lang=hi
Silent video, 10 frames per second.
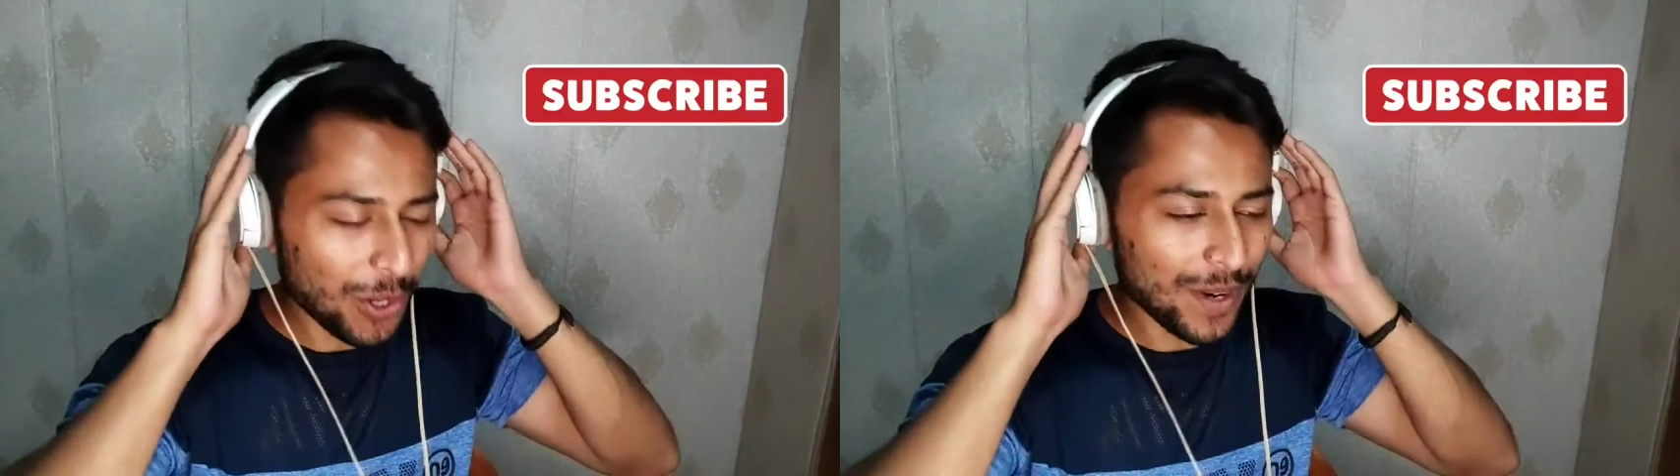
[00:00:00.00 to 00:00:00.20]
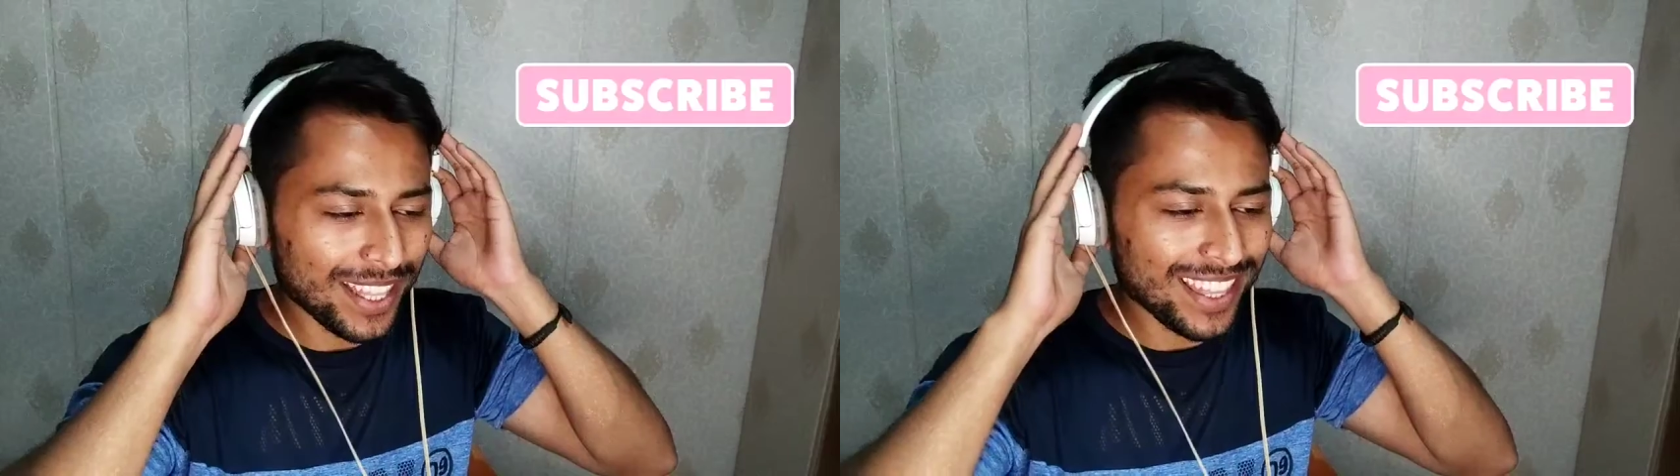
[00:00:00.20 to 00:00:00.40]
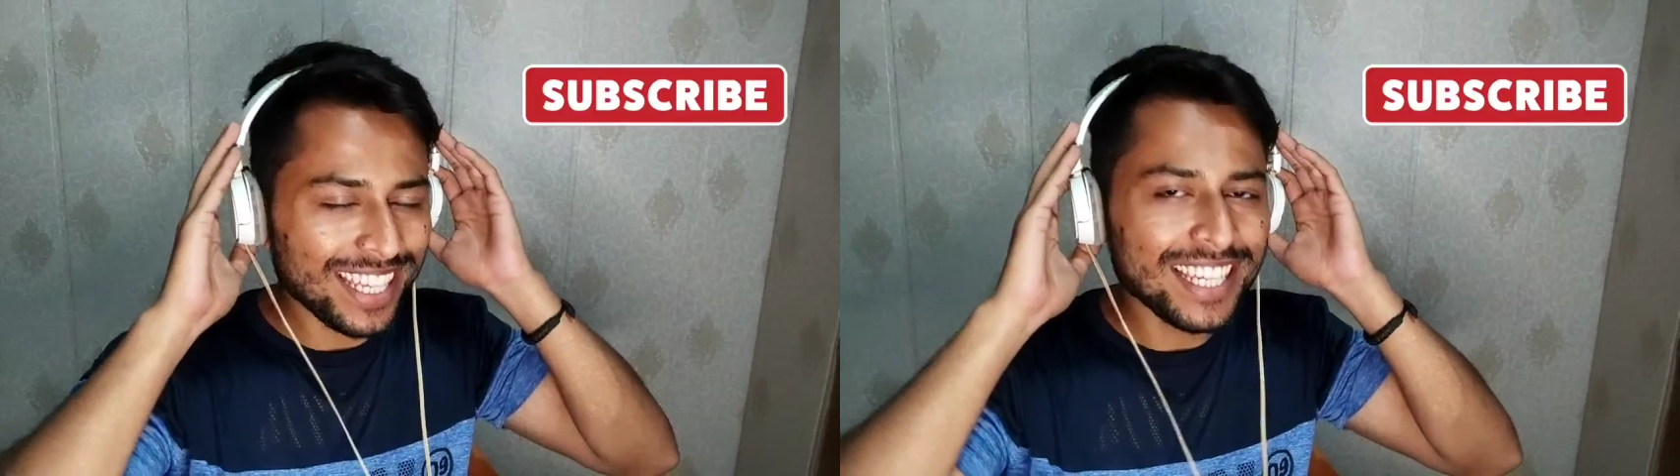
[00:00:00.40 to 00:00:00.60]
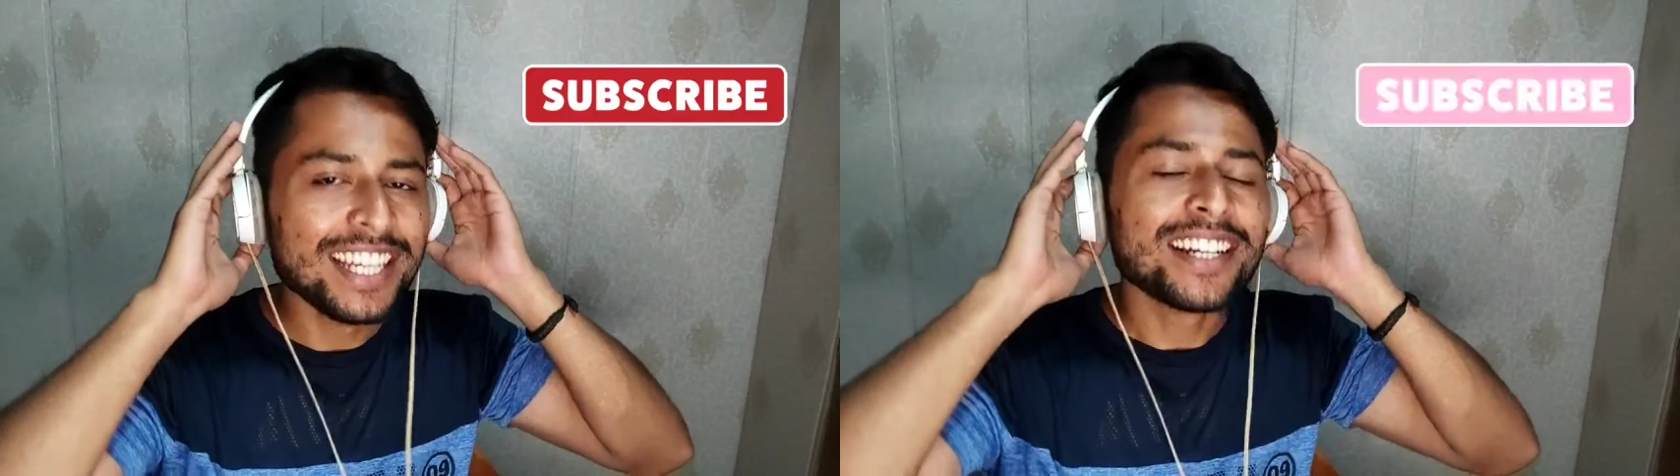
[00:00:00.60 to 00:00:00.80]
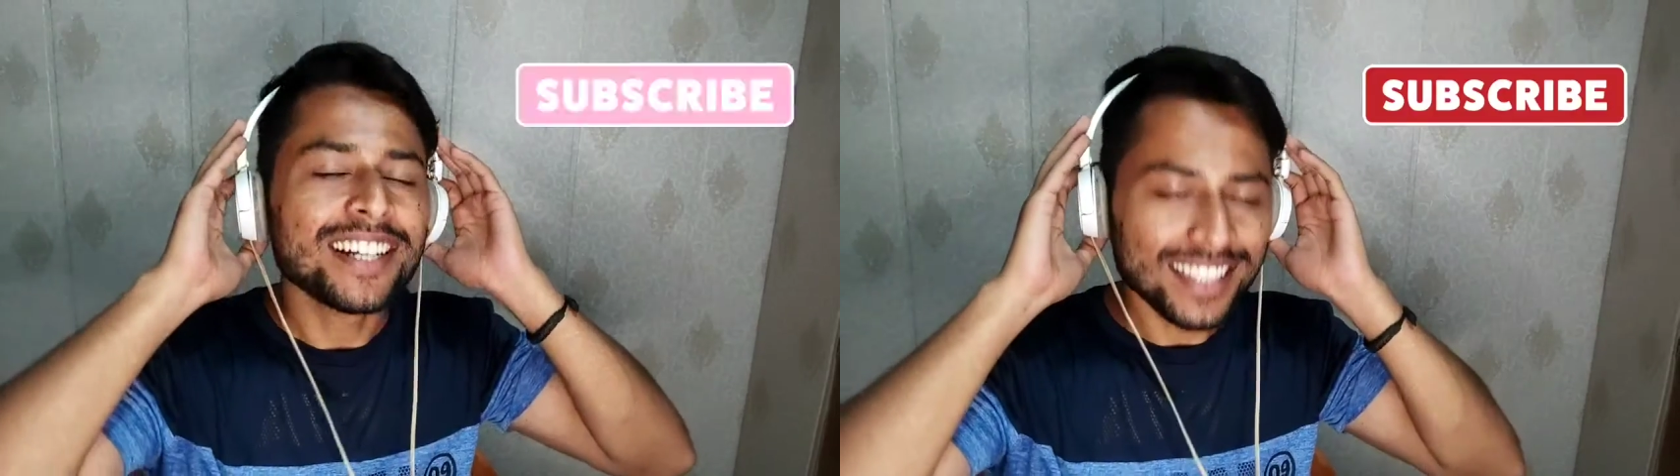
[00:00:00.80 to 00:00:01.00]
तो कोई बात नहीं
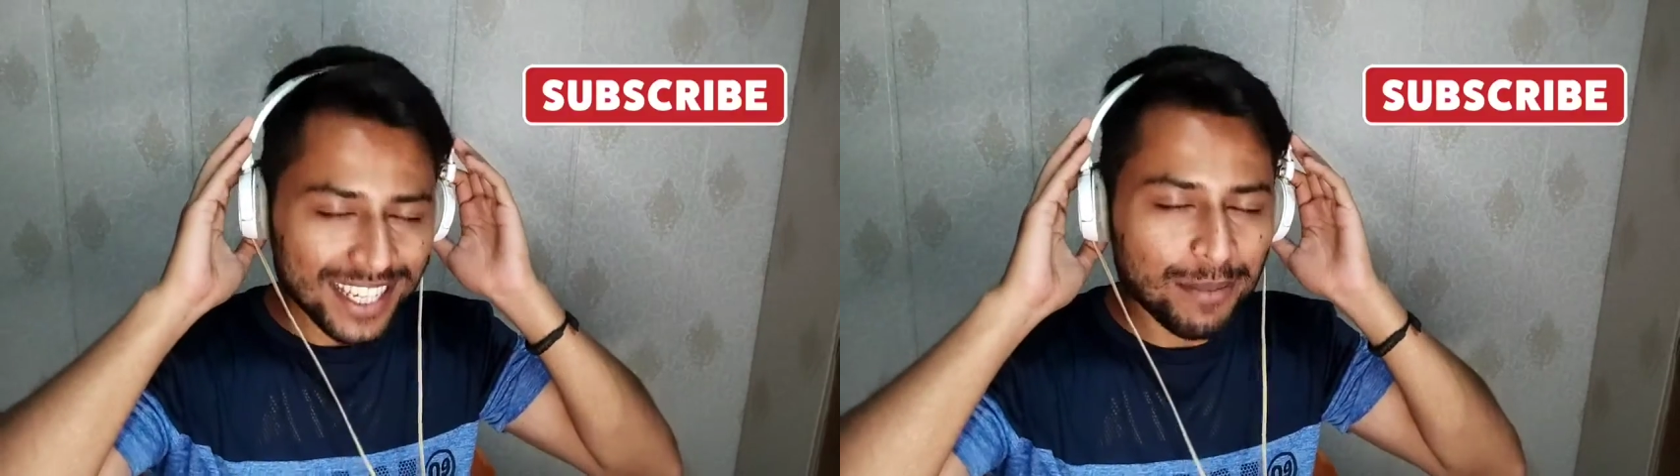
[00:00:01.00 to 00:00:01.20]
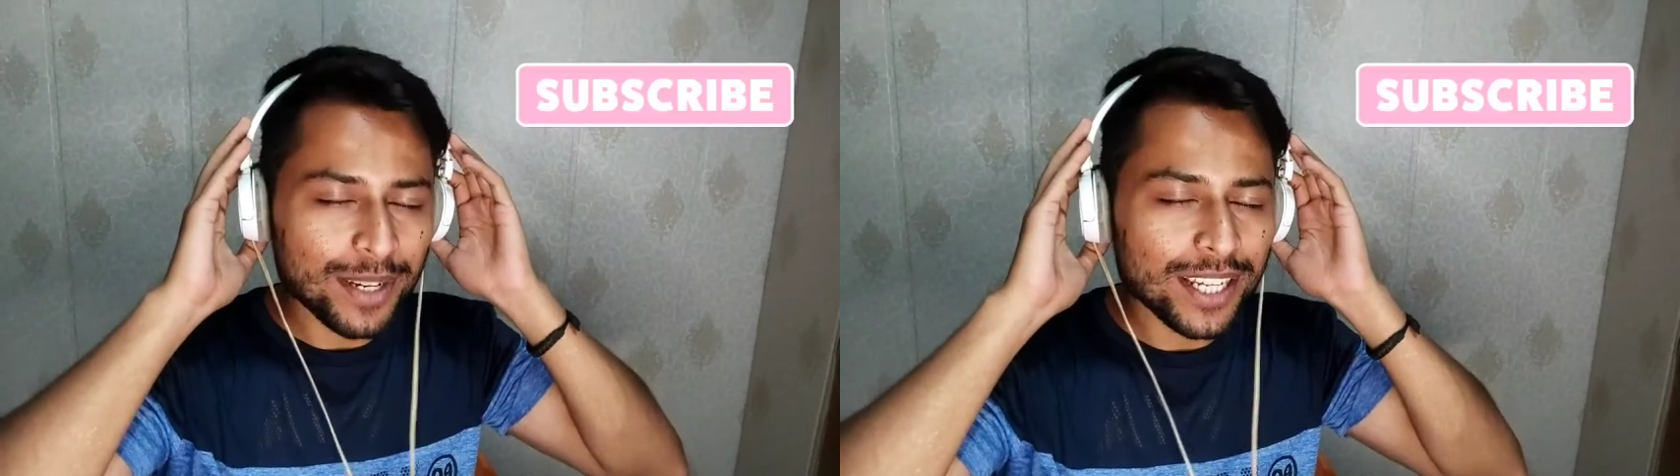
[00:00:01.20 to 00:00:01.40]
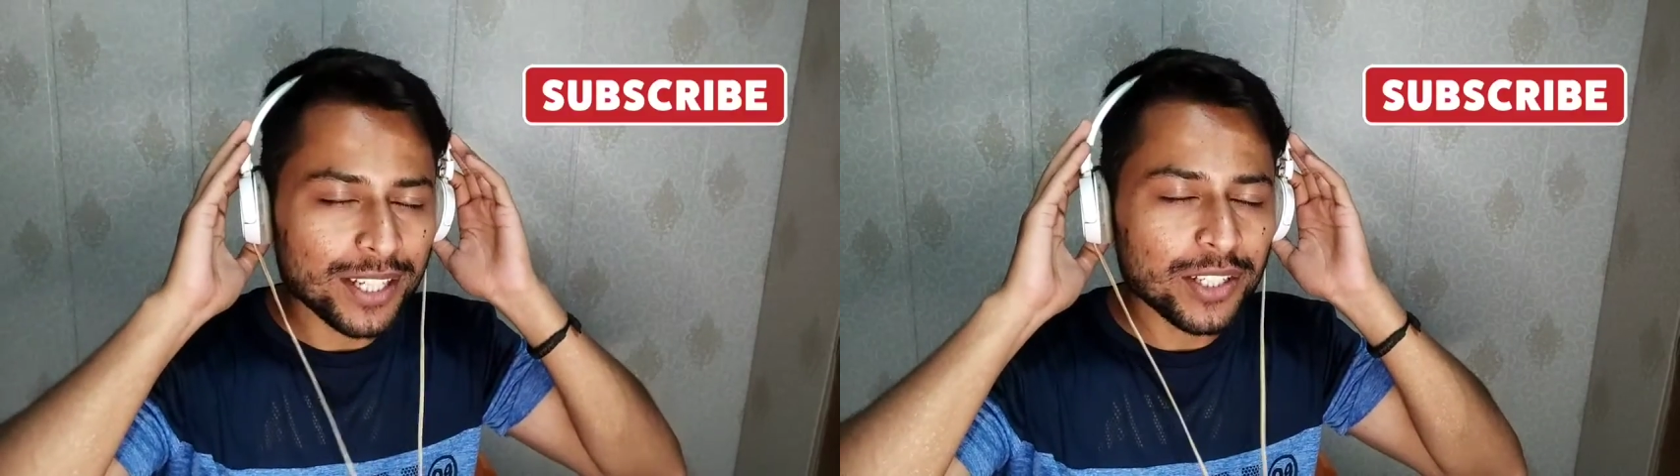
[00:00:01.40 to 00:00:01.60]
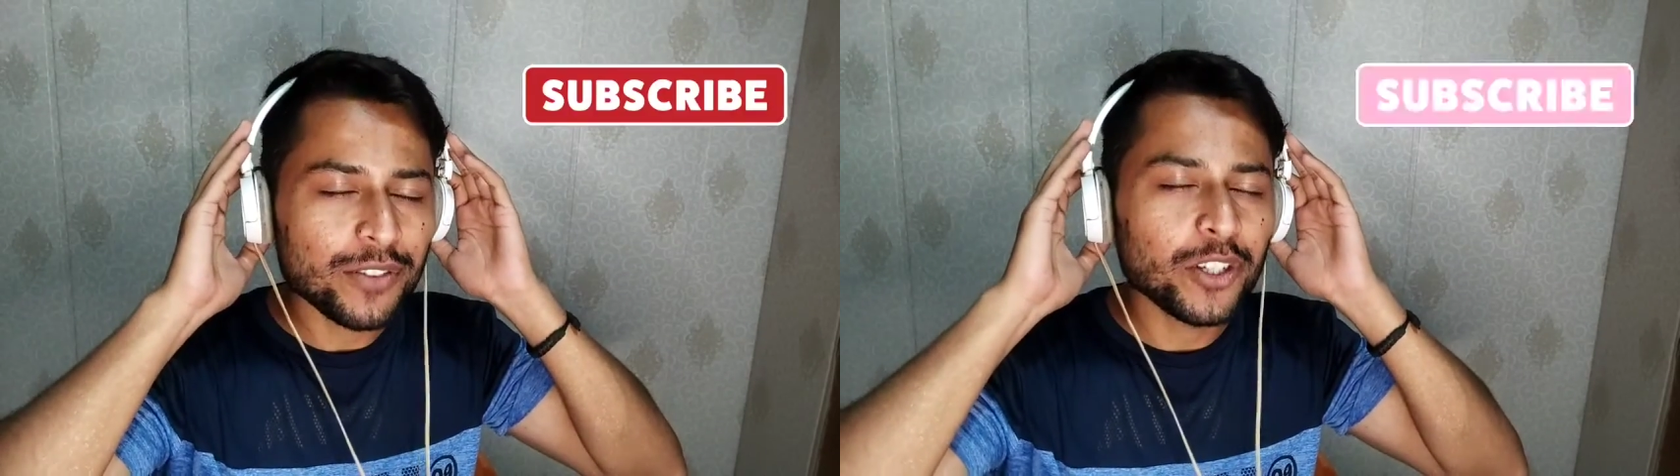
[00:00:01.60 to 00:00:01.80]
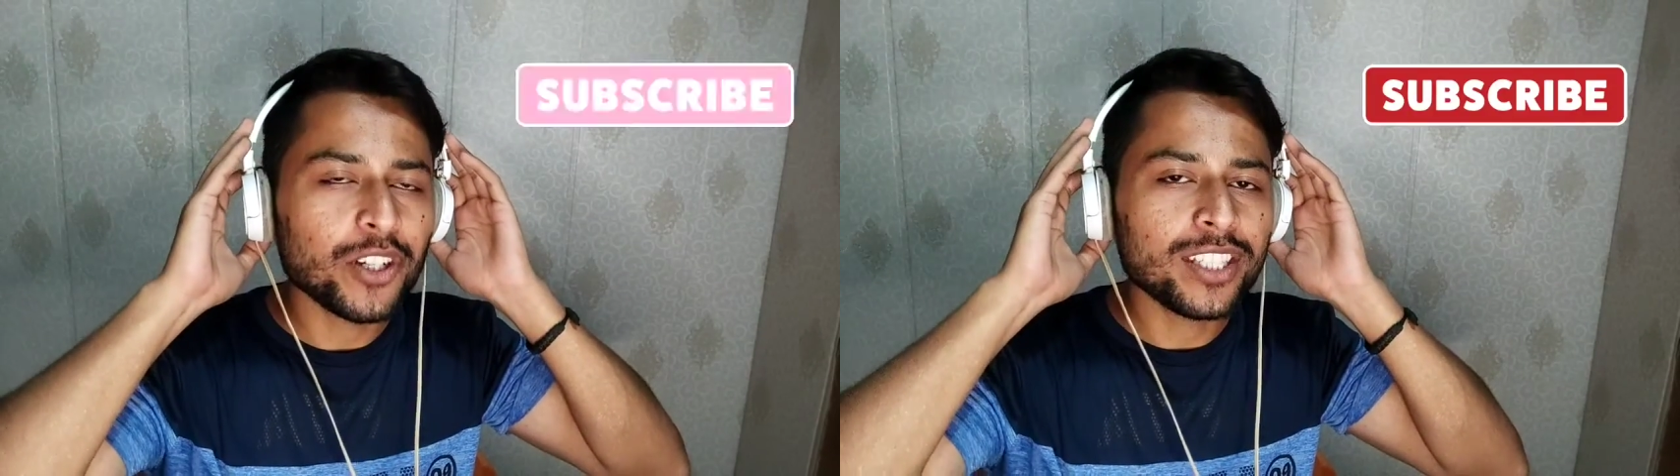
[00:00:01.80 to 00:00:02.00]
करते हैं अपना
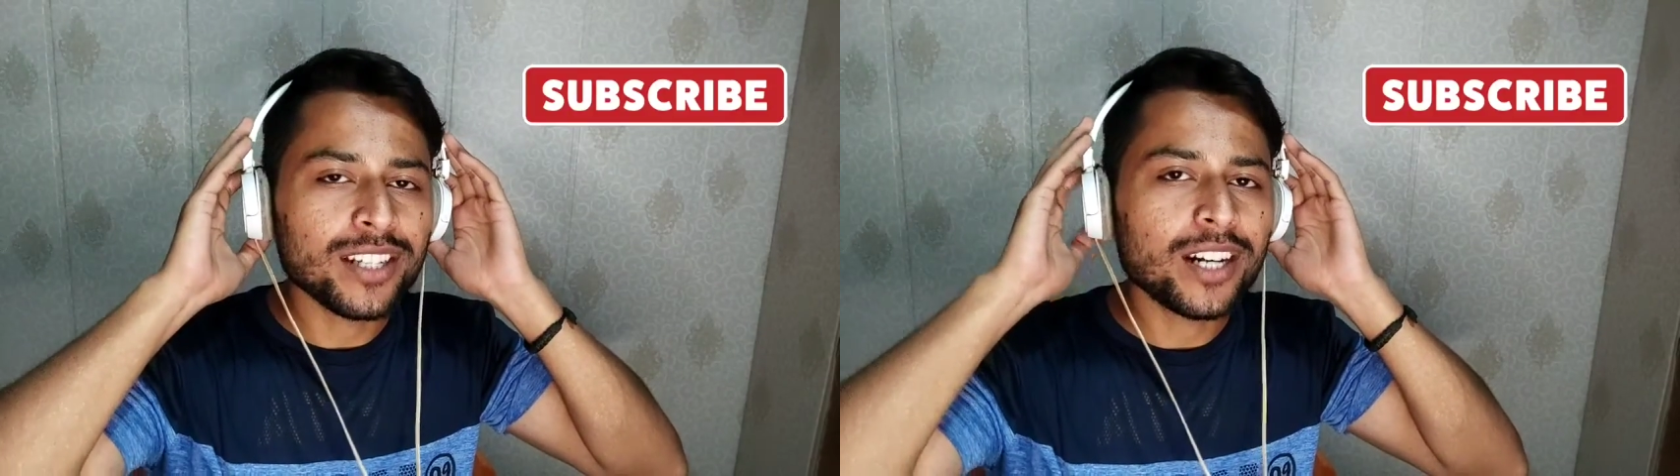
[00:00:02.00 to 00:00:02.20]
रिएक्शन वीडियो